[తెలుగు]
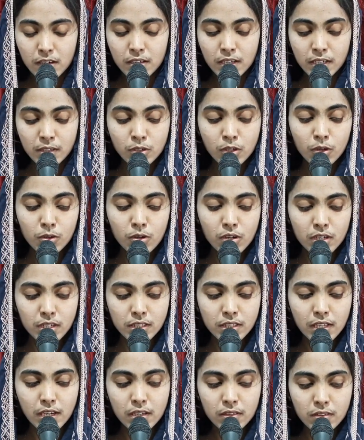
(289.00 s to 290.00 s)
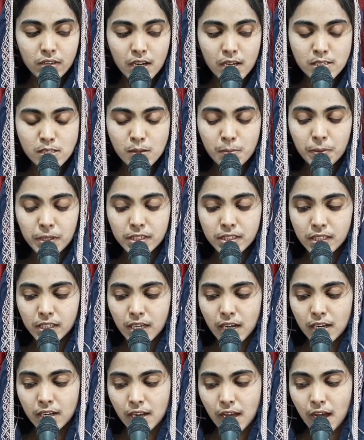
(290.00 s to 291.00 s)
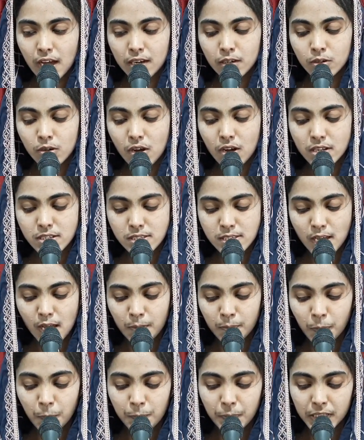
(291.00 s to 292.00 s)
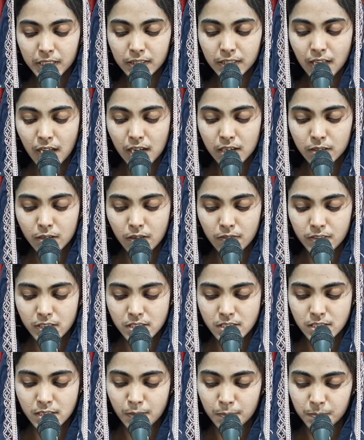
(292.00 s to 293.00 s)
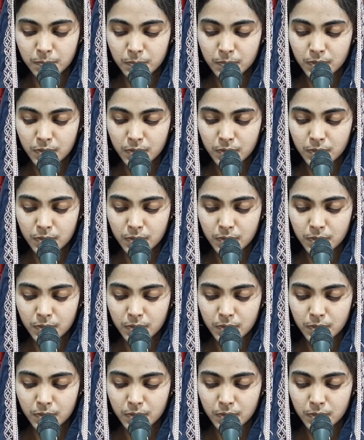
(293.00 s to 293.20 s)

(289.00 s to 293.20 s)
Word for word: రెండో కొరందేలుకు రాసిన పత్రిక నాలుగో అధ్యాయము పద్నాలుగో వచనం